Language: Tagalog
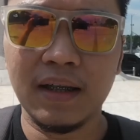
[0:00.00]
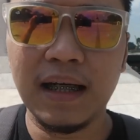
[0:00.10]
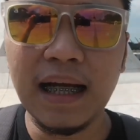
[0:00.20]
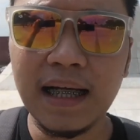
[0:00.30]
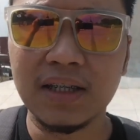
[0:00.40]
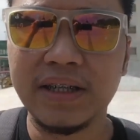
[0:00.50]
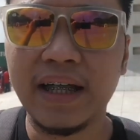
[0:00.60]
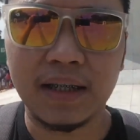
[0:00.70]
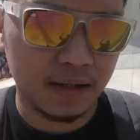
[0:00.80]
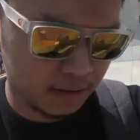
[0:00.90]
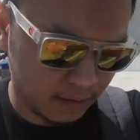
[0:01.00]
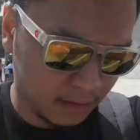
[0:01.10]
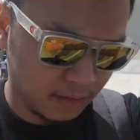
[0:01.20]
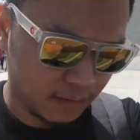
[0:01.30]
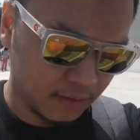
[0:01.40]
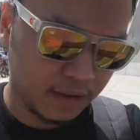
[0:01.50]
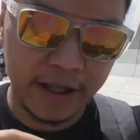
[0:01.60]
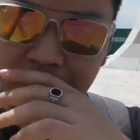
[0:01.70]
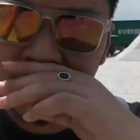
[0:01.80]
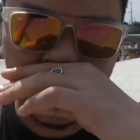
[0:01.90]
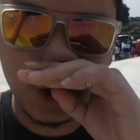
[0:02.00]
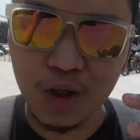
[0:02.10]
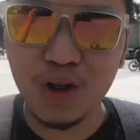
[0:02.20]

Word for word: Ah, shit! Ayan mga tol,